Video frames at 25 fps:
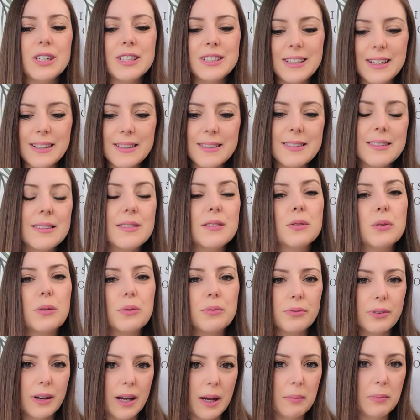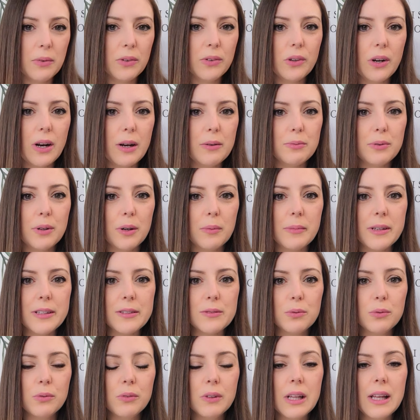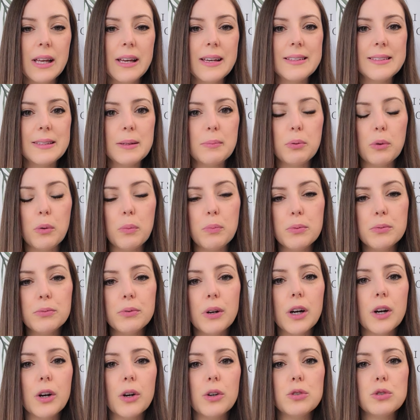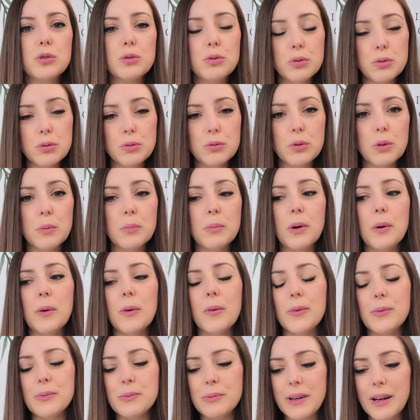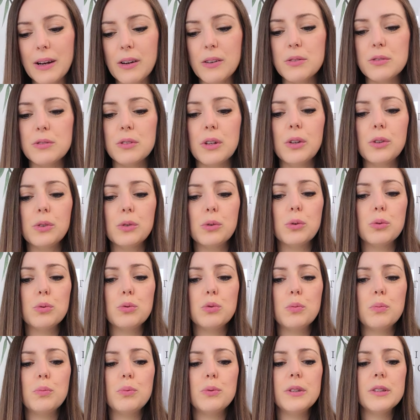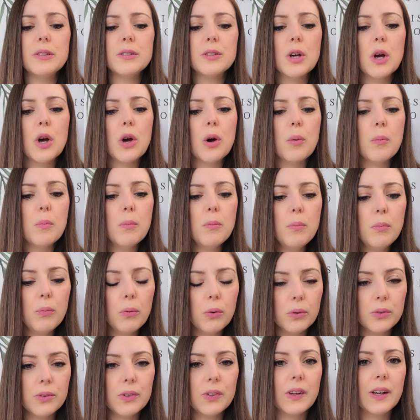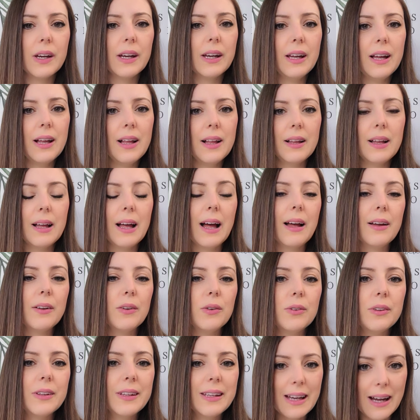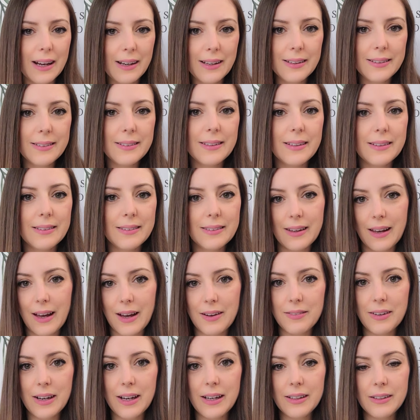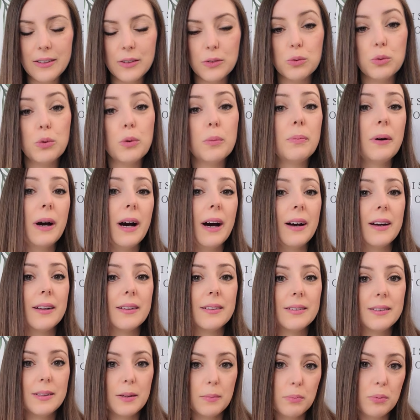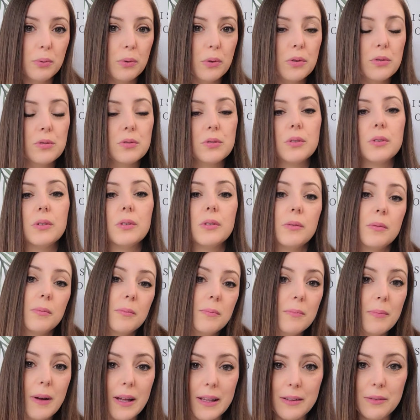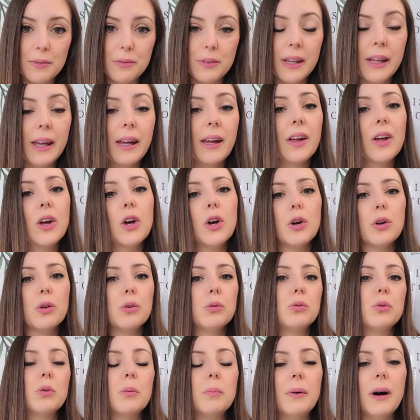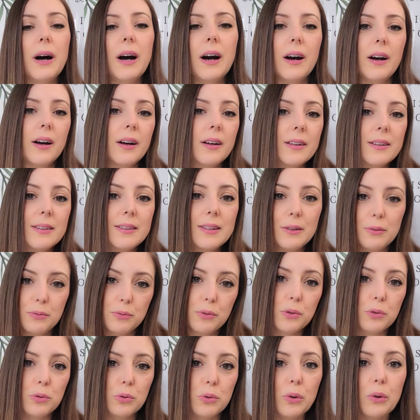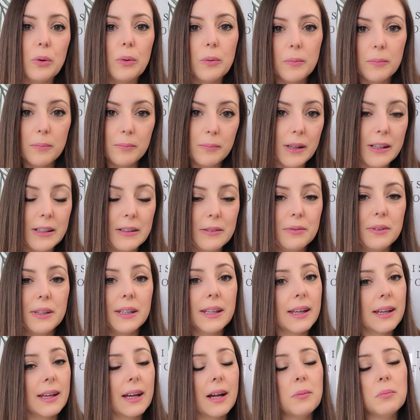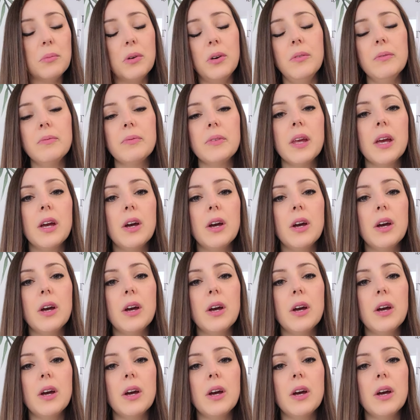j'insiste vraiment dans la formation, c'est pour pouvoir justement faire en sorte que tu puisses montrer une qualité de travail de par tes poses magnifiques, de par des photos magnifiques également,